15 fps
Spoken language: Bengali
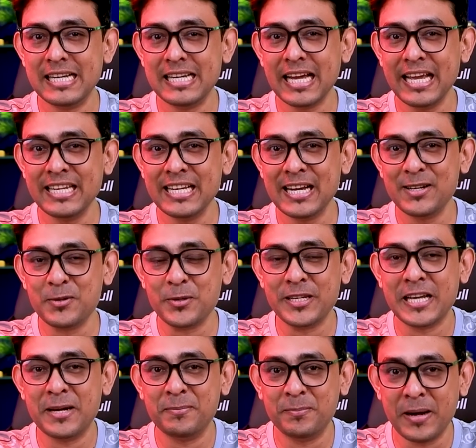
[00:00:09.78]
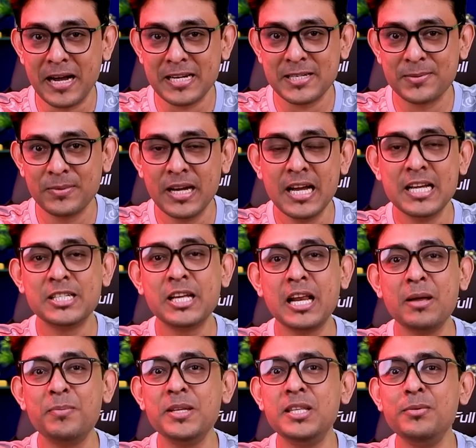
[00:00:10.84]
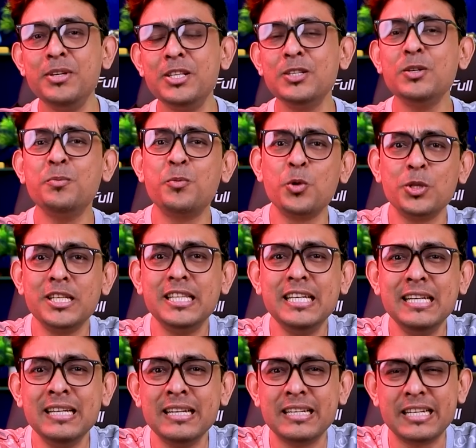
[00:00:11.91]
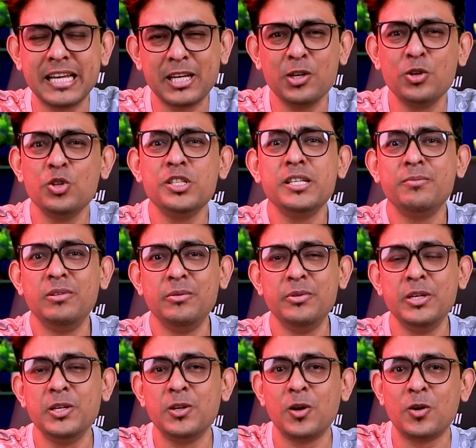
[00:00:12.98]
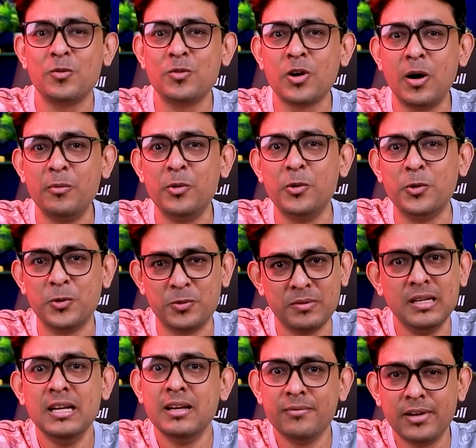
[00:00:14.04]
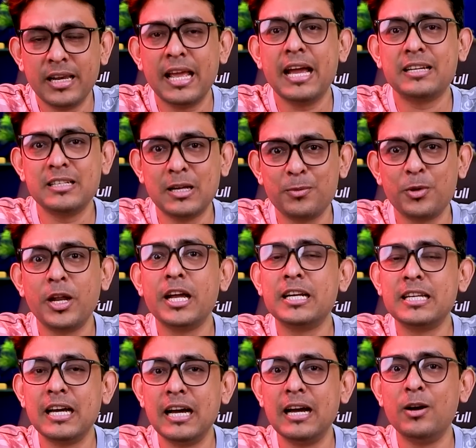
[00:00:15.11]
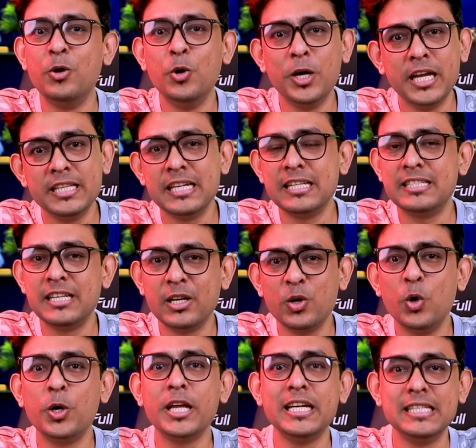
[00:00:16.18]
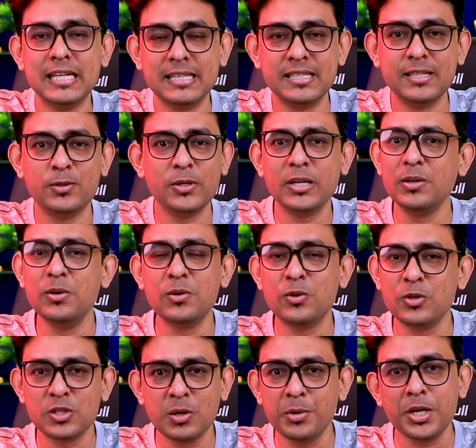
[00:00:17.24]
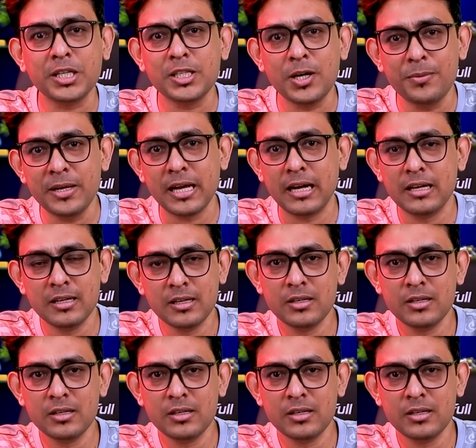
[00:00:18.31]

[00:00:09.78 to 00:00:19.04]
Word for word: টাইনা টুইনা পাস সারা পৃথিবীতে তো প্রতিদিন টেকনোলজির বিভিন্ন রকম খবর মানে একটার পর একটা হয়ে যাচ্ছে ঘটে যাচ্ছে তো এগুলো খোঁজখবর রাখতে হবে না